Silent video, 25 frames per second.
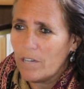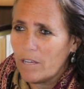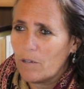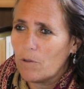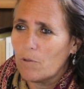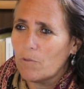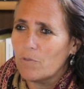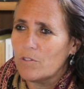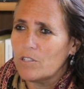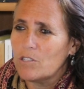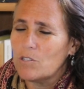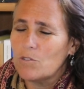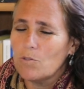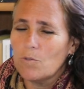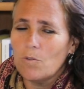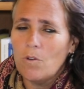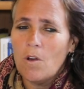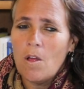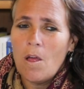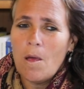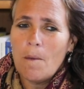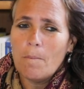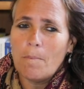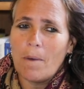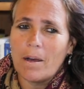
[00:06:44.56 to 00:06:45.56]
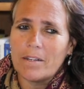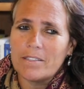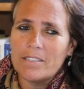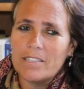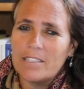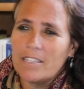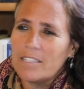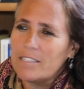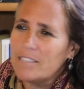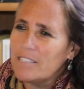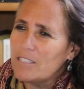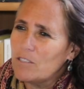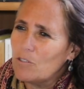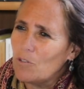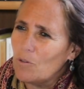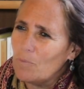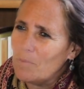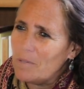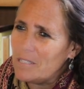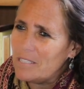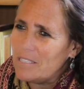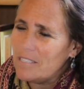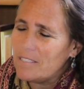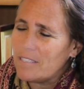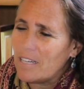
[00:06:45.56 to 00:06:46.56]
les confessions, par des techniques de
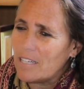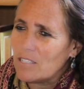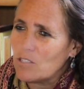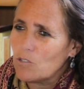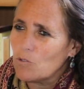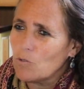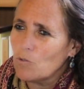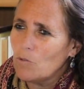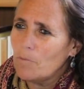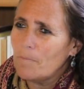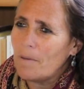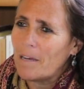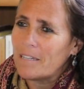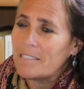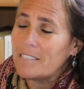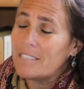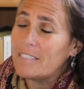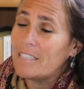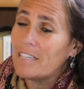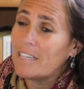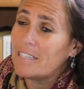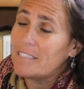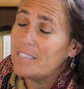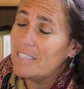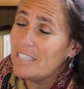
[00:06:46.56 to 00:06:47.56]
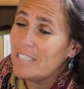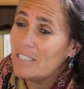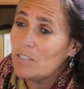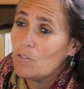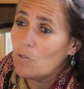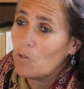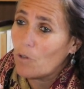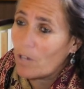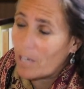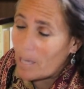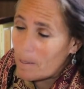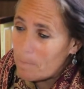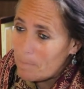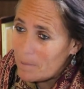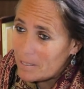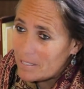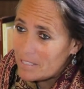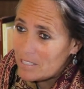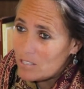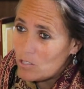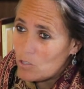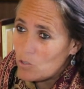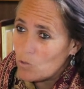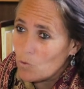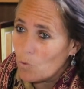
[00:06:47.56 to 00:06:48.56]
méditation, par des techniques de
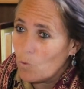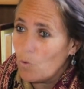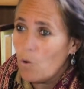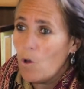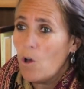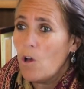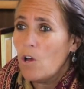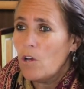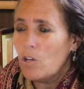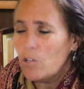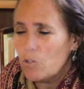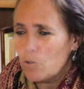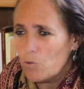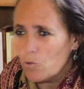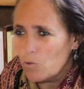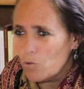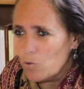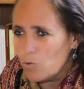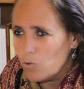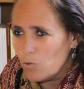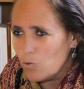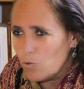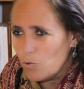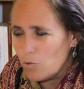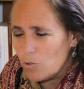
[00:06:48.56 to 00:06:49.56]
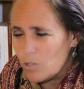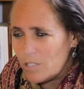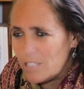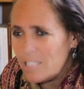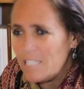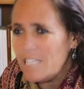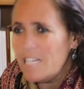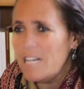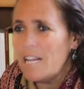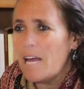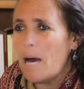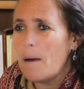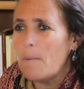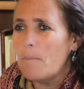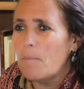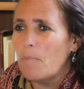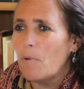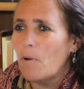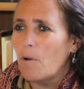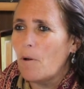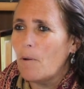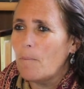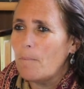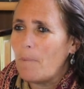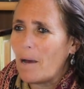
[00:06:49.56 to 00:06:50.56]
répétition de, de syllabes
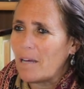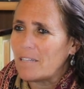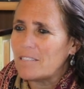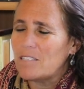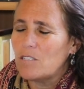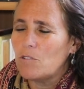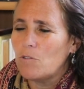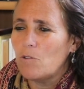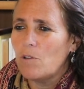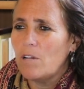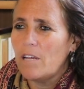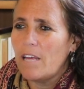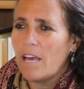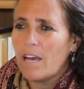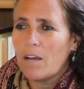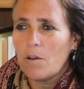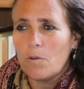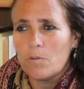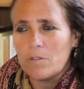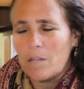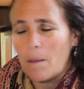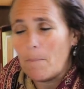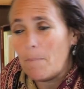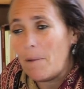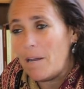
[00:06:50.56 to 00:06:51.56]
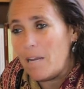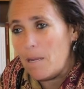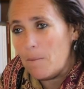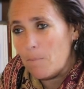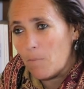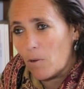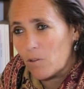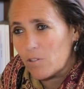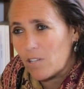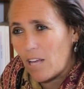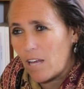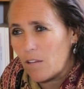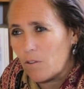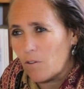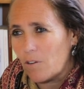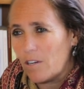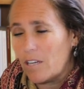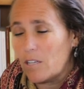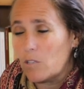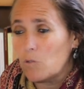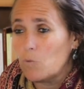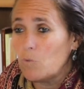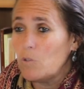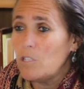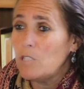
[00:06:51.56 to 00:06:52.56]
euh, particulières qu'on appelle les mantras dans
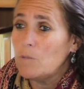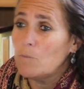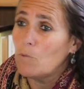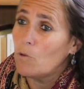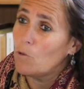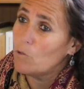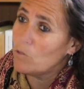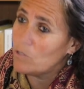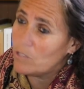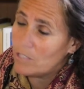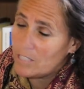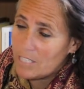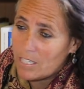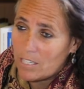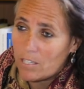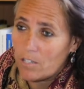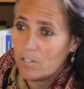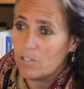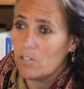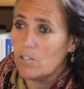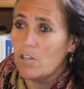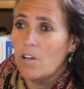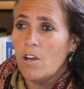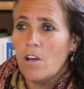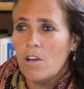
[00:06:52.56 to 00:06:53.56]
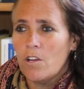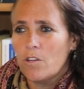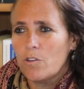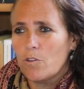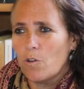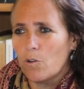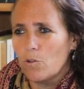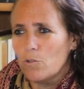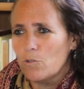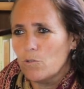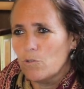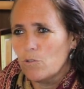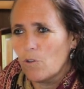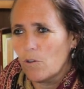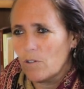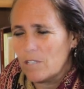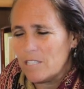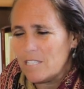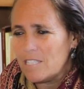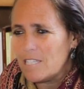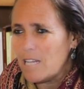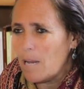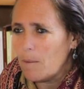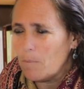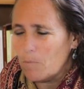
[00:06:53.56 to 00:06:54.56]
l'hindouisme, le zikr dans le dans
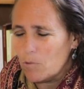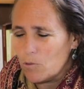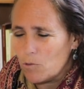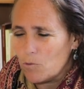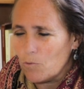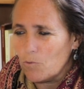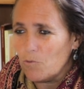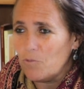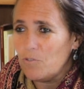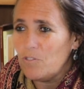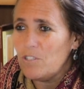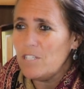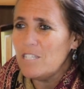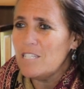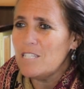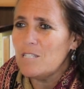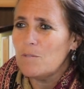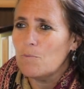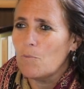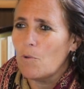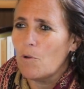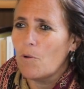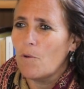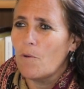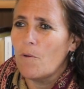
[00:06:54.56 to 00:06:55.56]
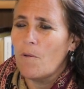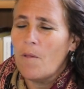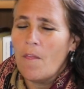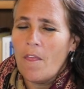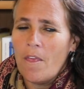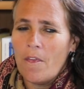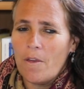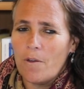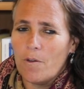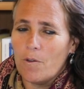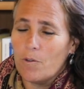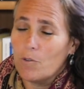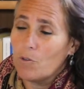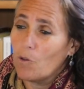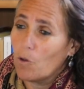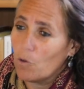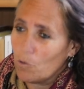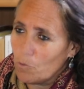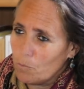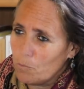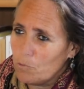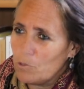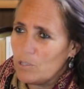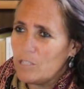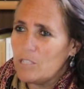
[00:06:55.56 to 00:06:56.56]
l'islam le soufisme, euh, dans
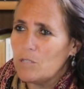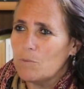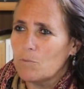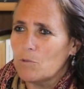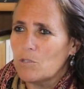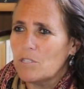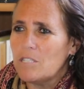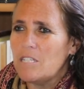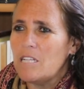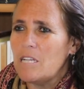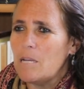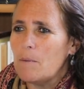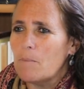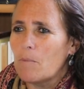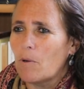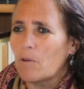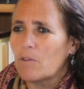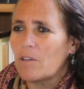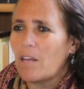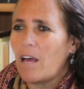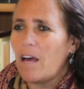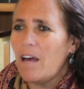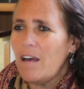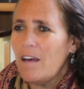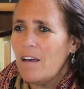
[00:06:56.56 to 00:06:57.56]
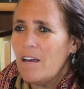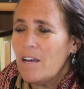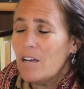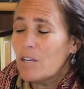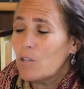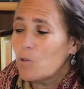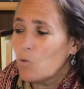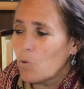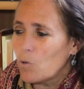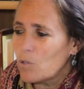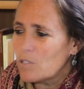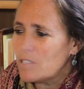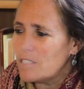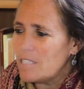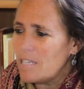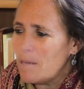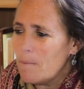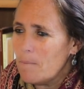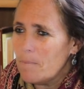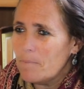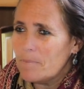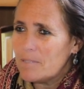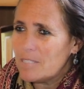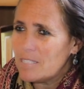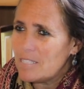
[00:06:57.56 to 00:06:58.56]
le bouddhisme aussi les mantras. Donc c'est
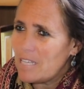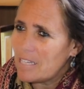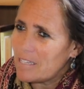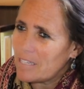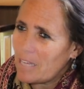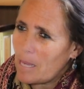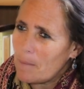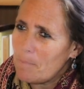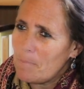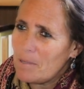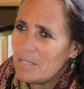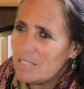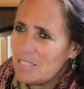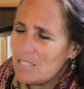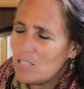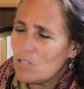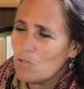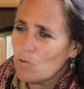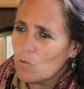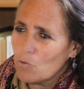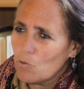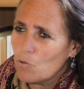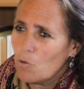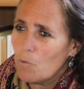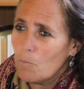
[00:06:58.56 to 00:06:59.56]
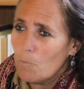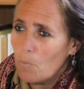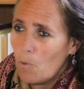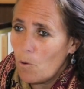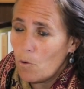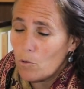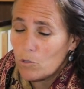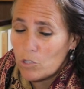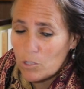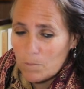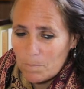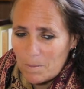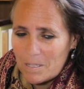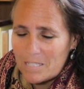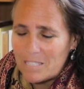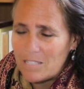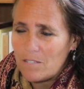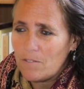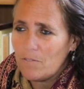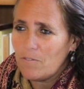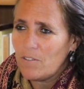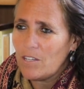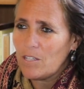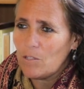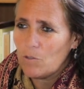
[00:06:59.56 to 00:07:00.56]
cette répétition de mots
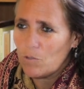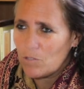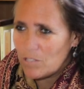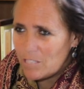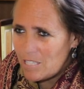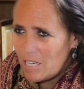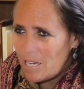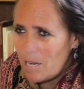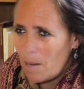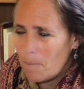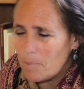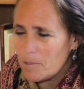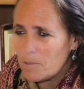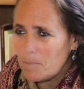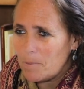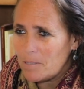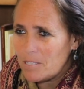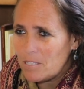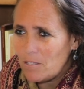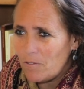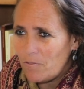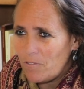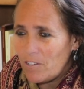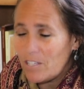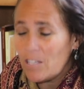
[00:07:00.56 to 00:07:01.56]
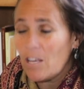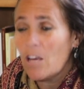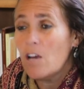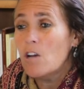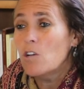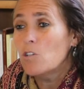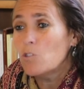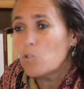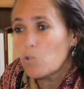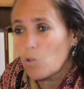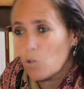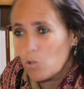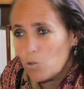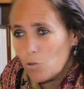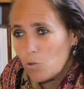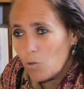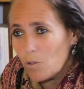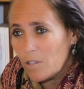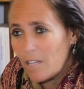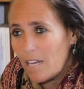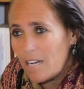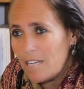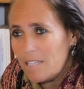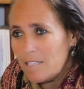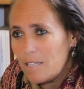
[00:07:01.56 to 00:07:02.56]
spécifiques, de syllabes spécifiques sur une
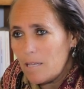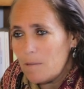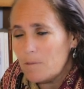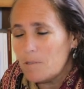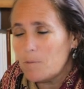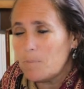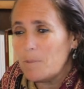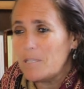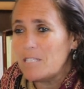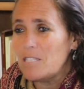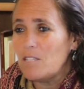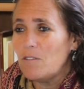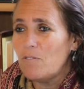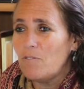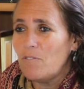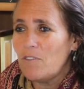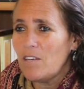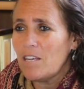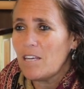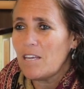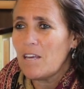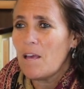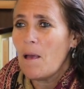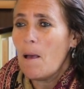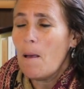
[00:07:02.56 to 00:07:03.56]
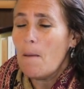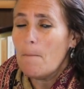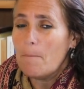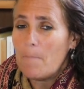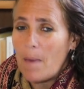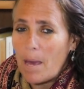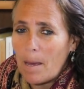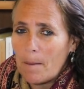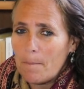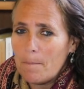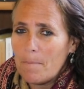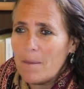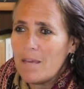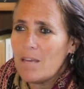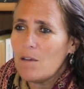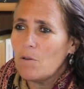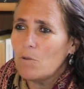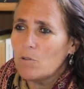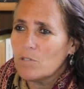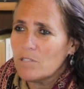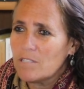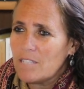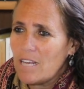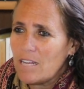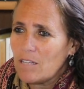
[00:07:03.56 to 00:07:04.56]
tonalité spécifique permet
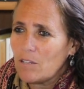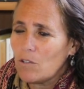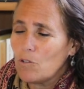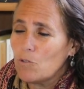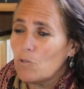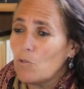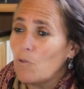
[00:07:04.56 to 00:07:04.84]
aux êtres